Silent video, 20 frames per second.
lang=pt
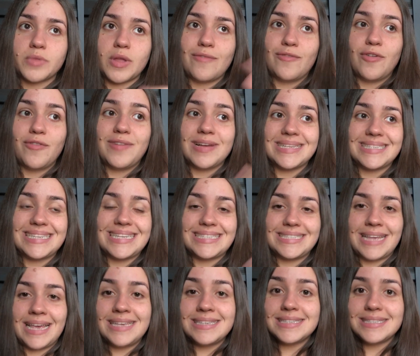eu vou fazer
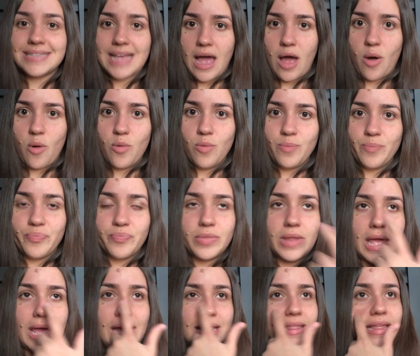sem sal,
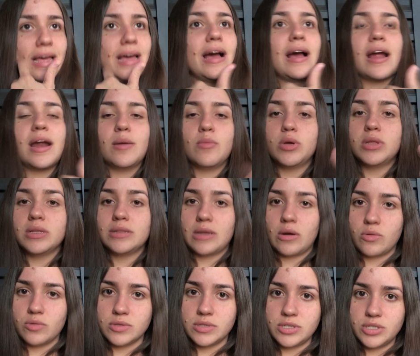né? Até a carne moída tá
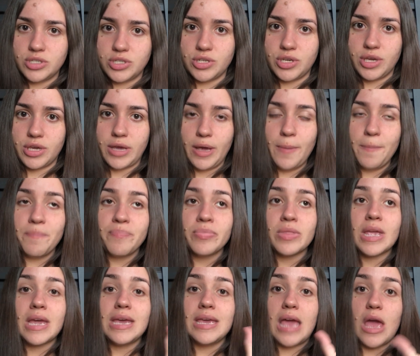cozidinha.
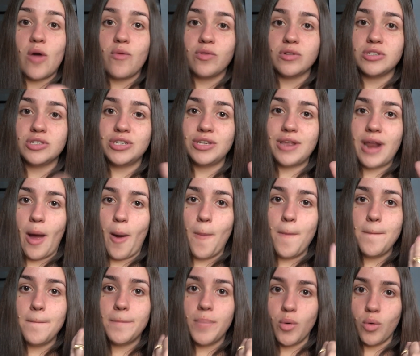E aí eu vou tirar
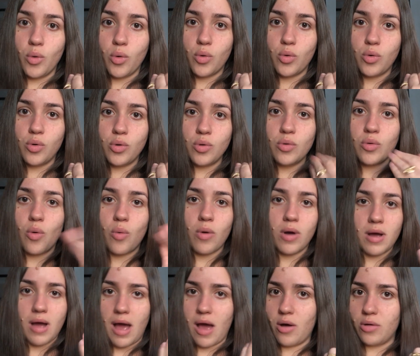um pouco com
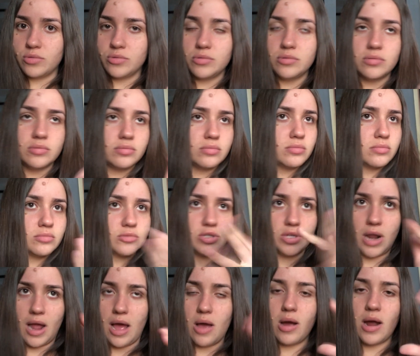caldo,
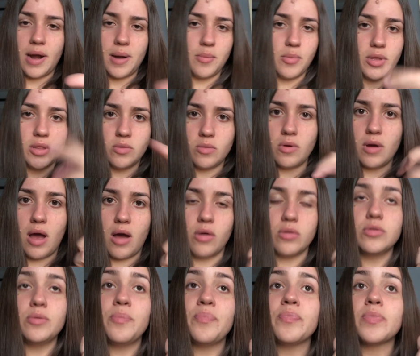tirar a carne moída com
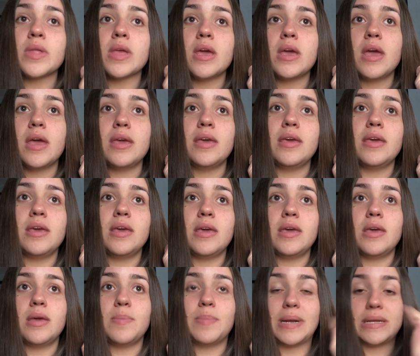caldo.
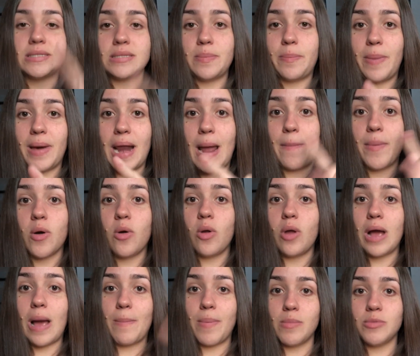E pra separar, pra
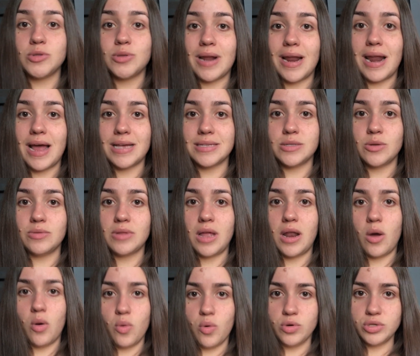colocar, pra misturar na ração
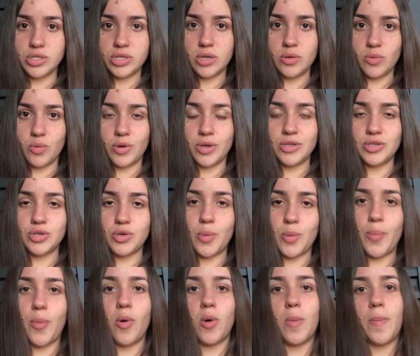dela hoje à noite e um
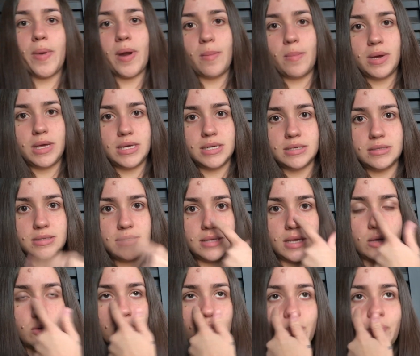pouco pra amanhã
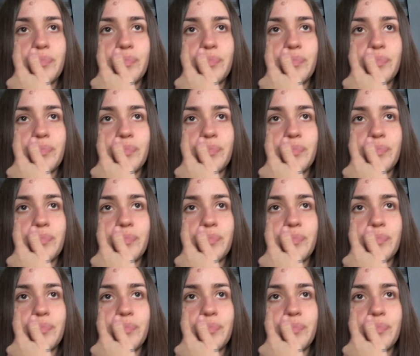cedo.